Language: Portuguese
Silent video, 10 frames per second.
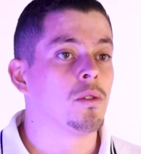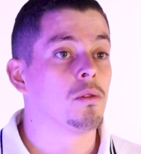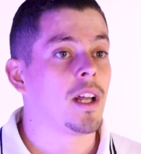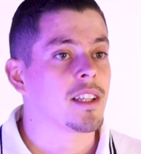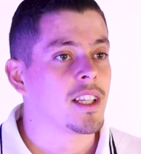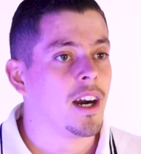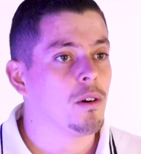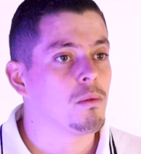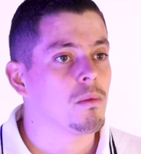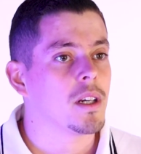No
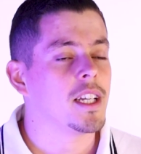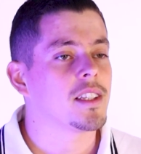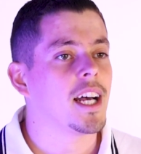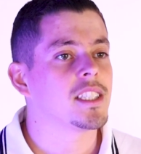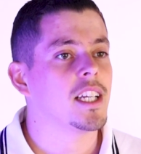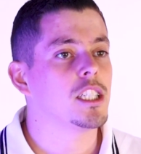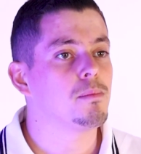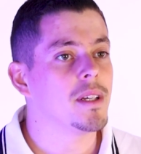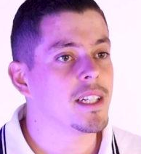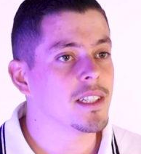Natal renasce a
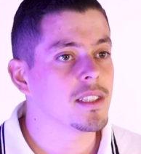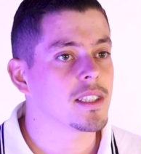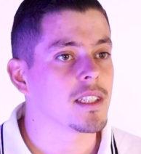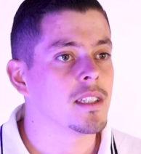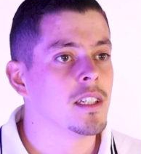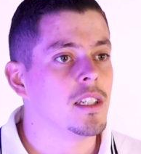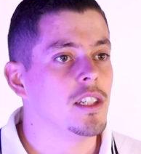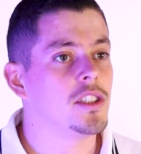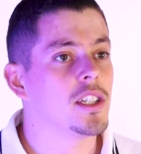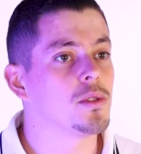esperança
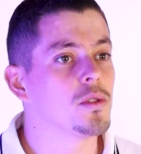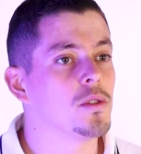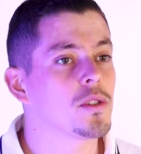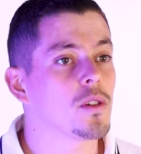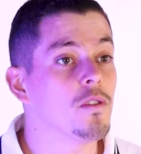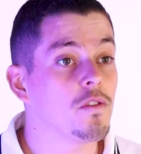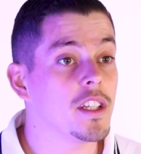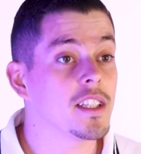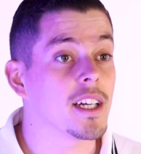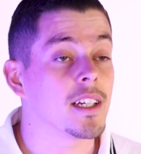e Jesus nos
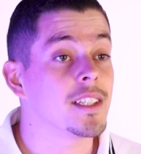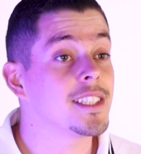convida: